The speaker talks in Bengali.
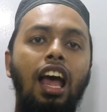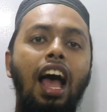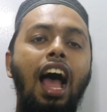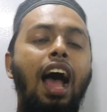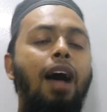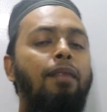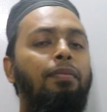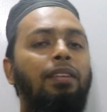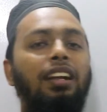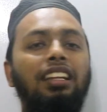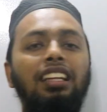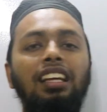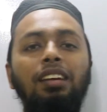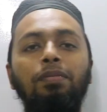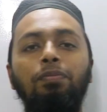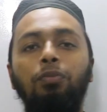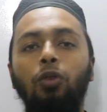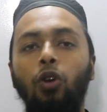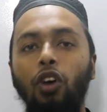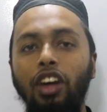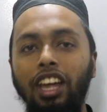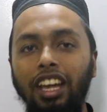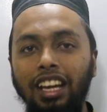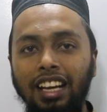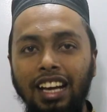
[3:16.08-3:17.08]
আমাদের
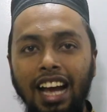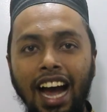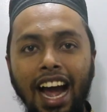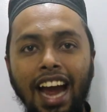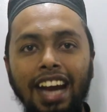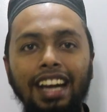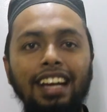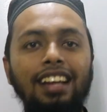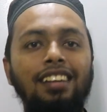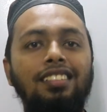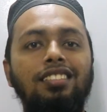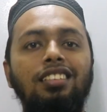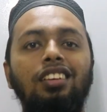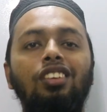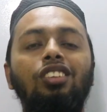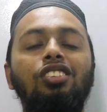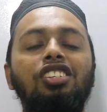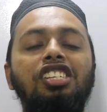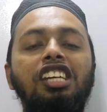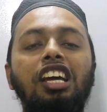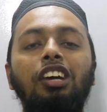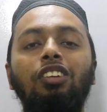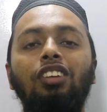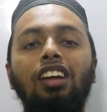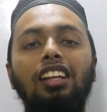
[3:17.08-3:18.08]
বই গাইড আসছিল
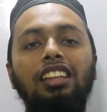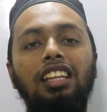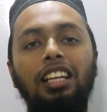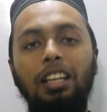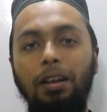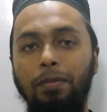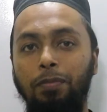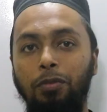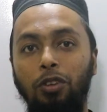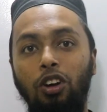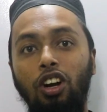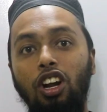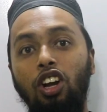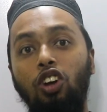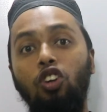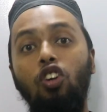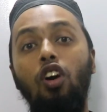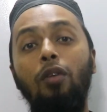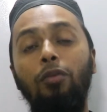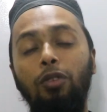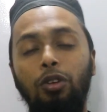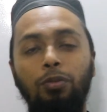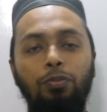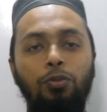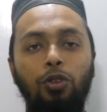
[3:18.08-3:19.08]
সেগুলো থেকে পড়লে
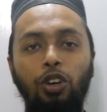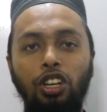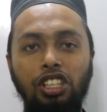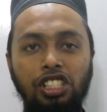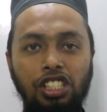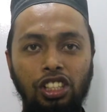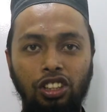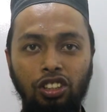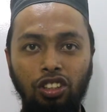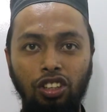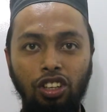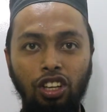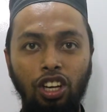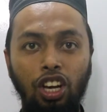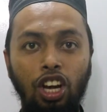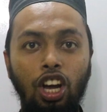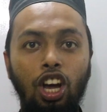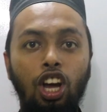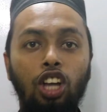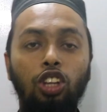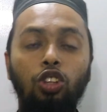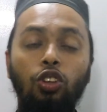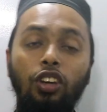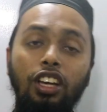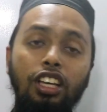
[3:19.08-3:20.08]
কমন পড়ে যেত
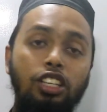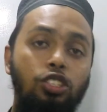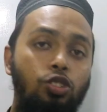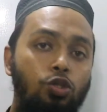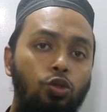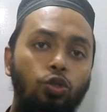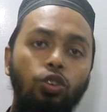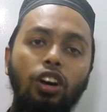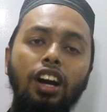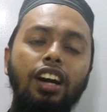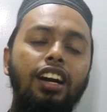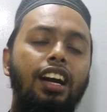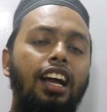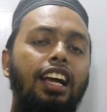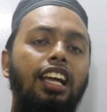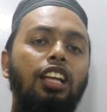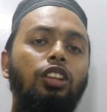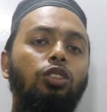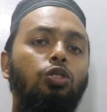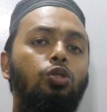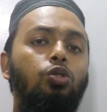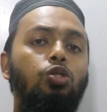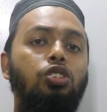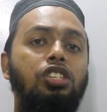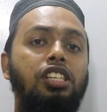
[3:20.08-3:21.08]
তো স্টুডেন্টরা
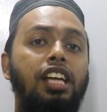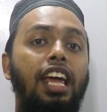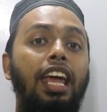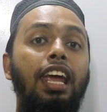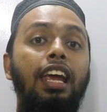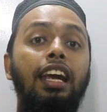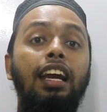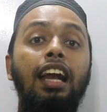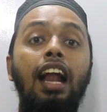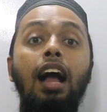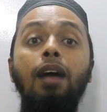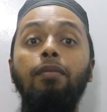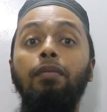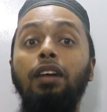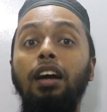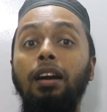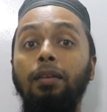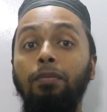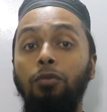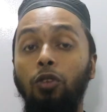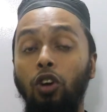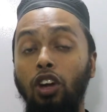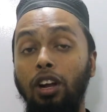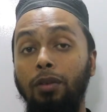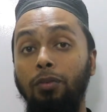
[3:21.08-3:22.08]
কিন্তু সেই গ্রামার
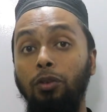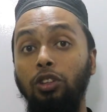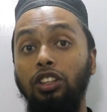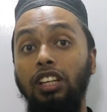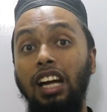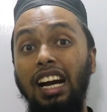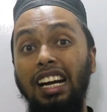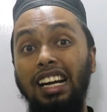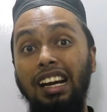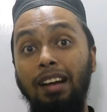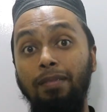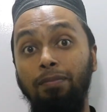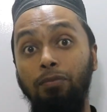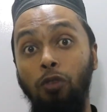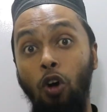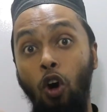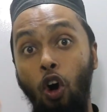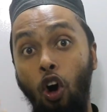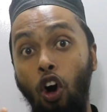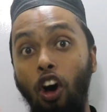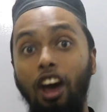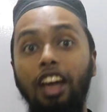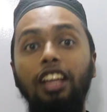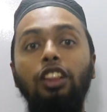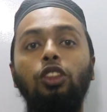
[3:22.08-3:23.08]
বইয়ের প্রতি একটা
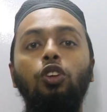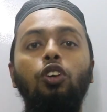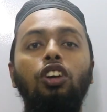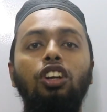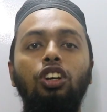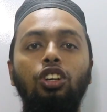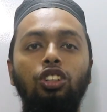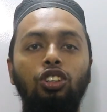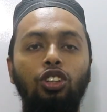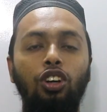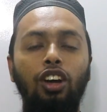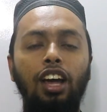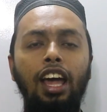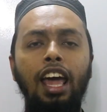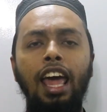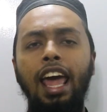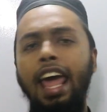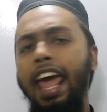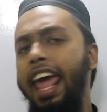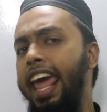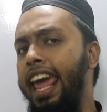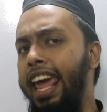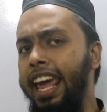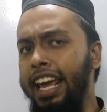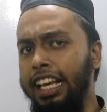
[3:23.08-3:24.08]
ভয় তৈরি হতো
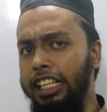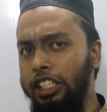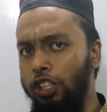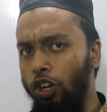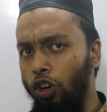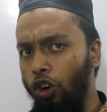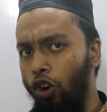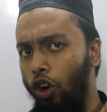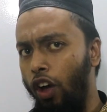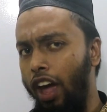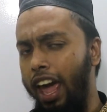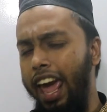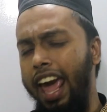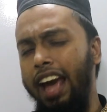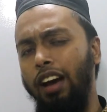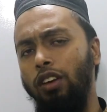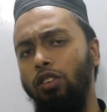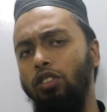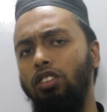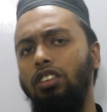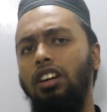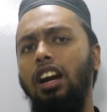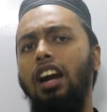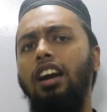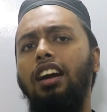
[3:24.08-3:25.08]
এই জন্য
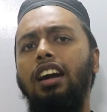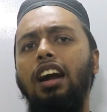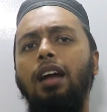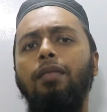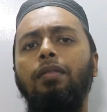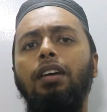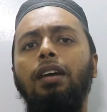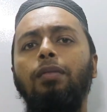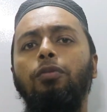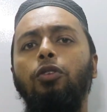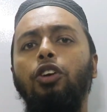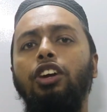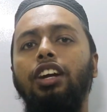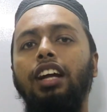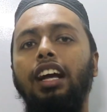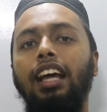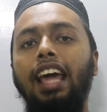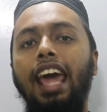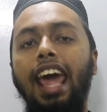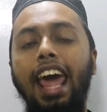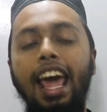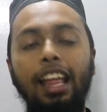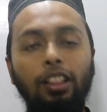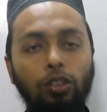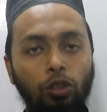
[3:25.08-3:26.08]
এখনকার গ্রামার
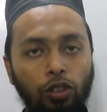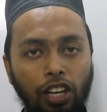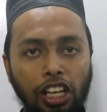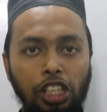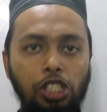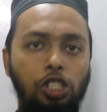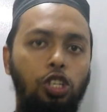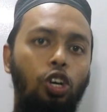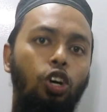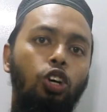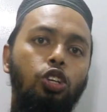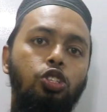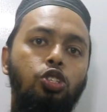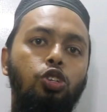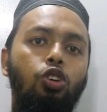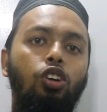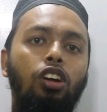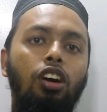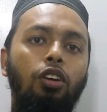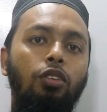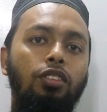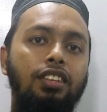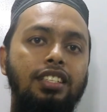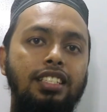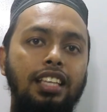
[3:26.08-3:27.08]
বইটাকে এতটাই সহজ
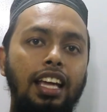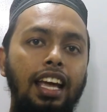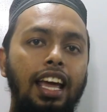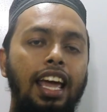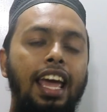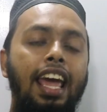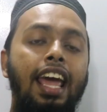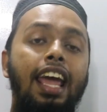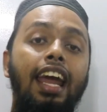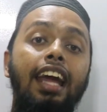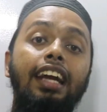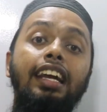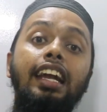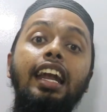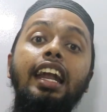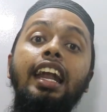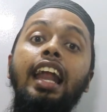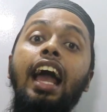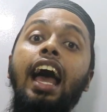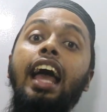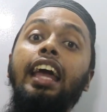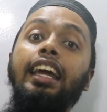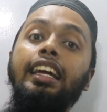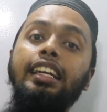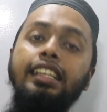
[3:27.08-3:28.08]
করা হয়েছে এটা
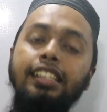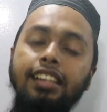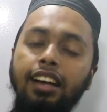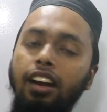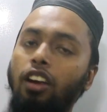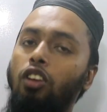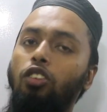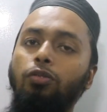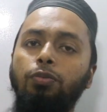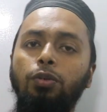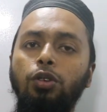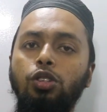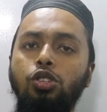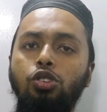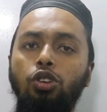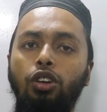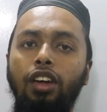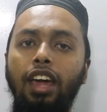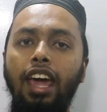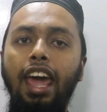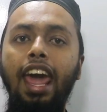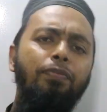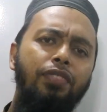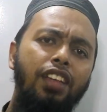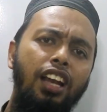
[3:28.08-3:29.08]
নাইন টেনের
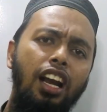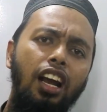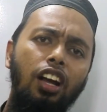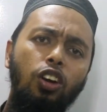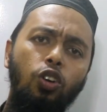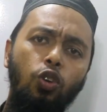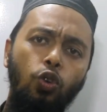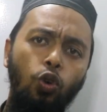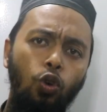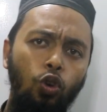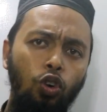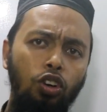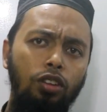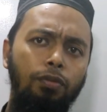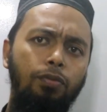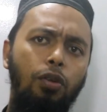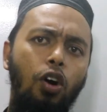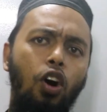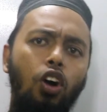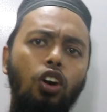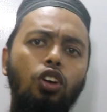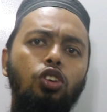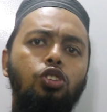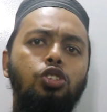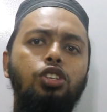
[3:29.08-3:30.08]
উপযোগী আপনারা কোন
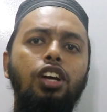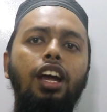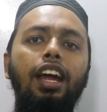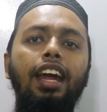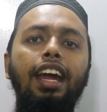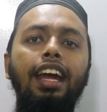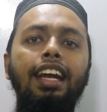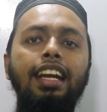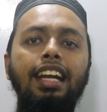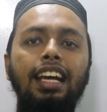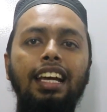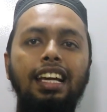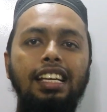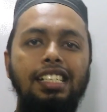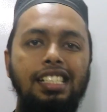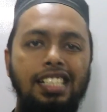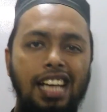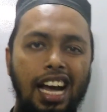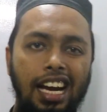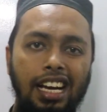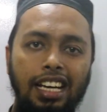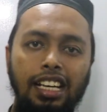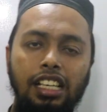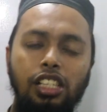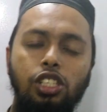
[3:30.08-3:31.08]
ভরসায় এটাকে
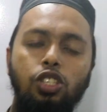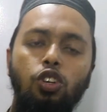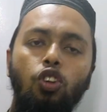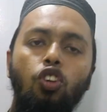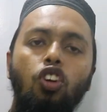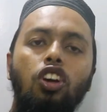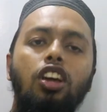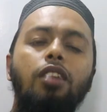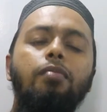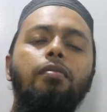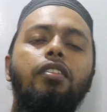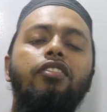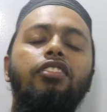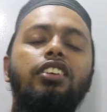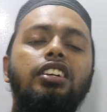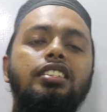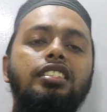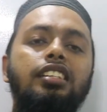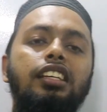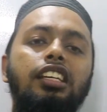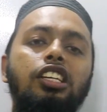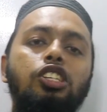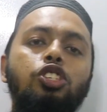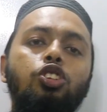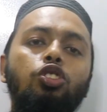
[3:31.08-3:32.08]
চাকরির জন্য কিংবা
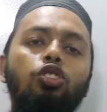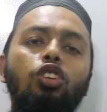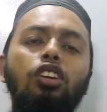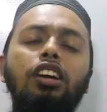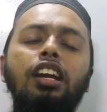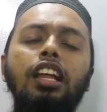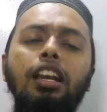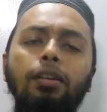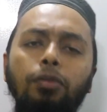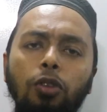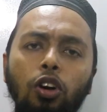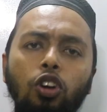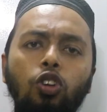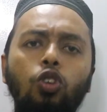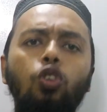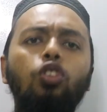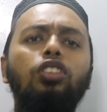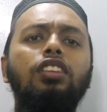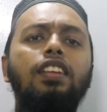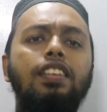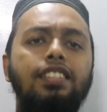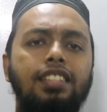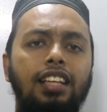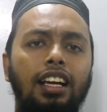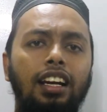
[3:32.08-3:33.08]
ভার্সিটির জন্য নির্ভর
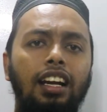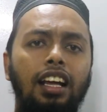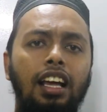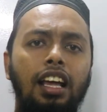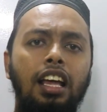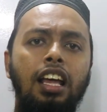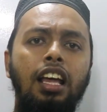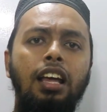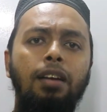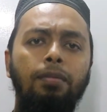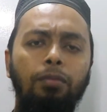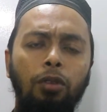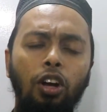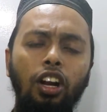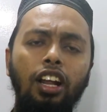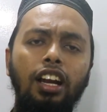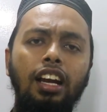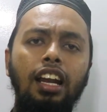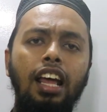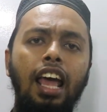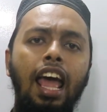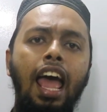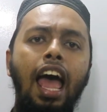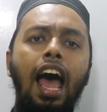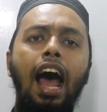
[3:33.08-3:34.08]
করতেছেন বলেন
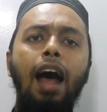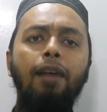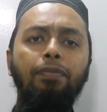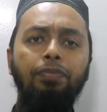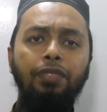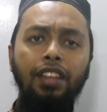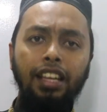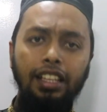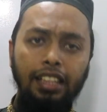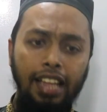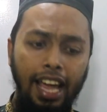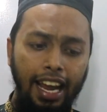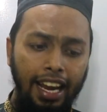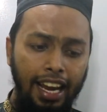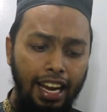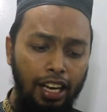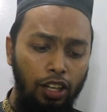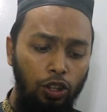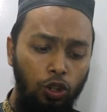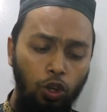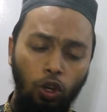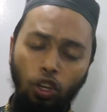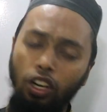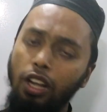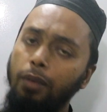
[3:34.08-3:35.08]
আপনি দেখেন
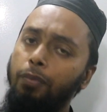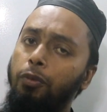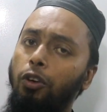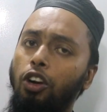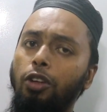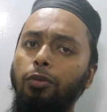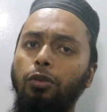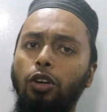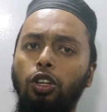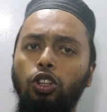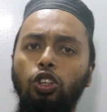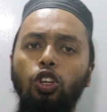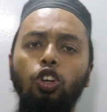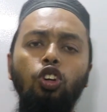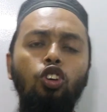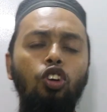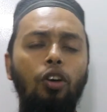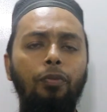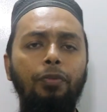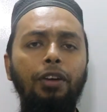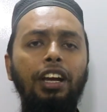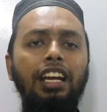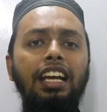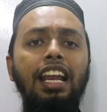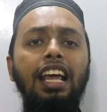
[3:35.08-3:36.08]
ধনী পরিবর্তন
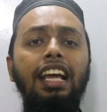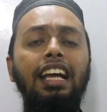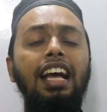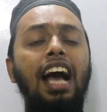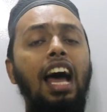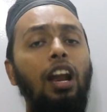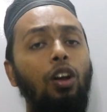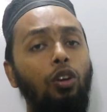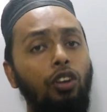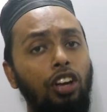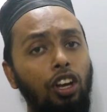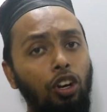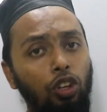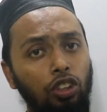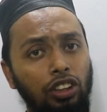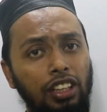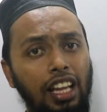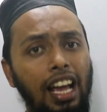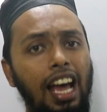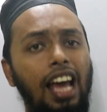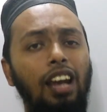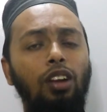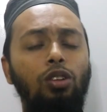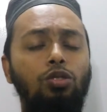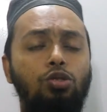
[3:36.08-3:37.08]
টপিক নেই কারকের
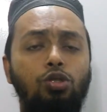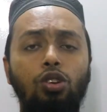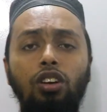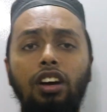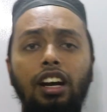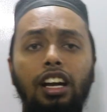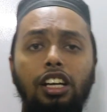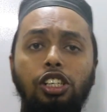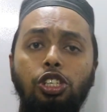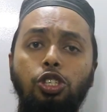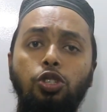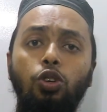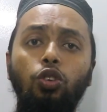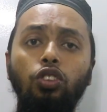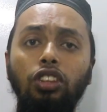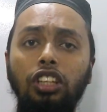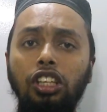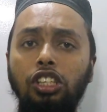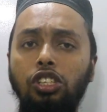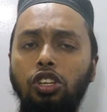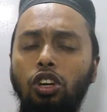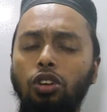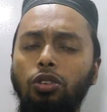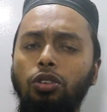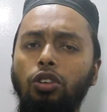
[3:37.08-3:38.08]
অধ্যায় আলোচনা নেই সন্ধি
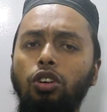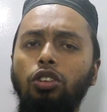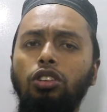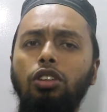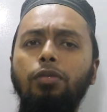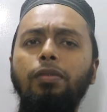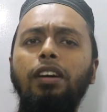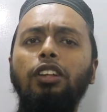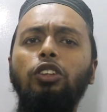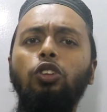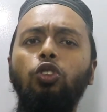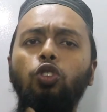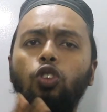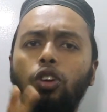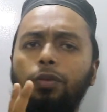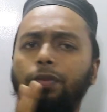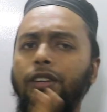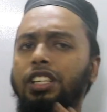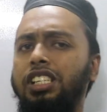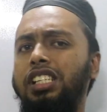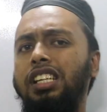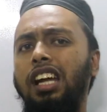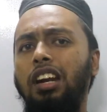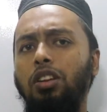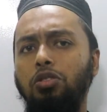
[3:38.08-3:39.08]
সম্পর্কে মাত্র দুই
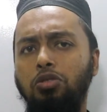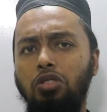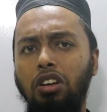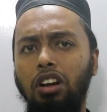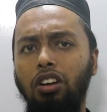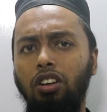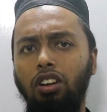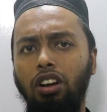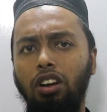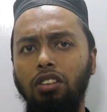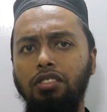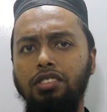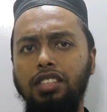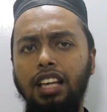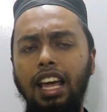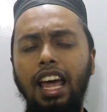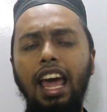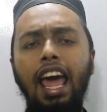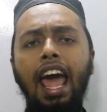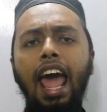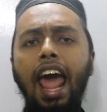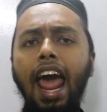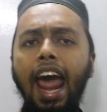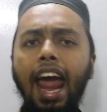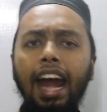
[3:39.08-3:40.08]
পৃষ্ঠে আলোচনা করা হয়েছে
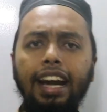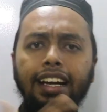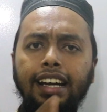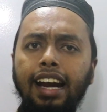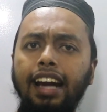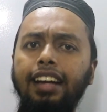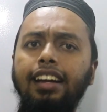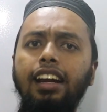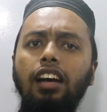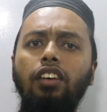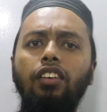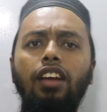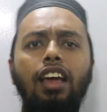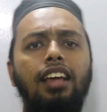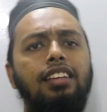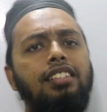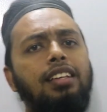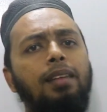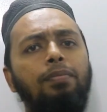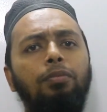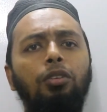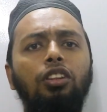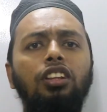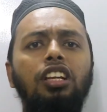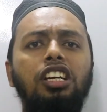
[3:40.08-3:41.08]
একটা একটা করে
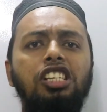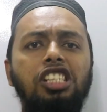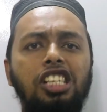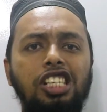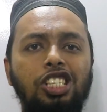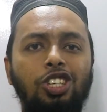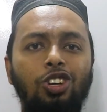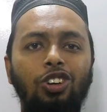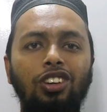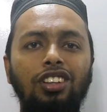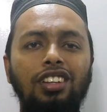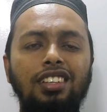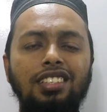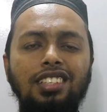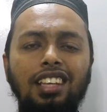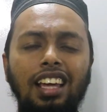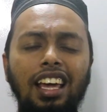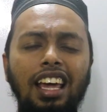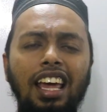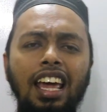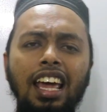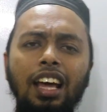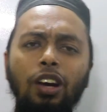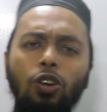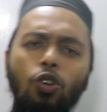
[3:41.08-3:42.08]
এক্সাম্পল দিয়ে শেষ করে দিছে
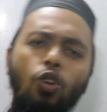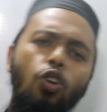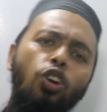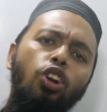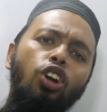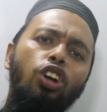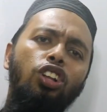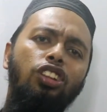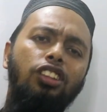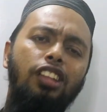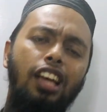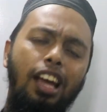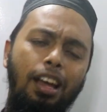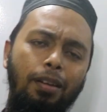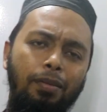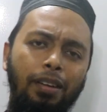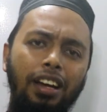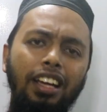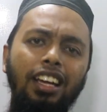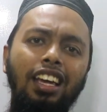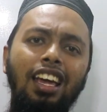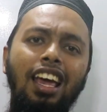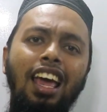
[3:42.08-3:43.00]
কোন অধ্যায় ভাই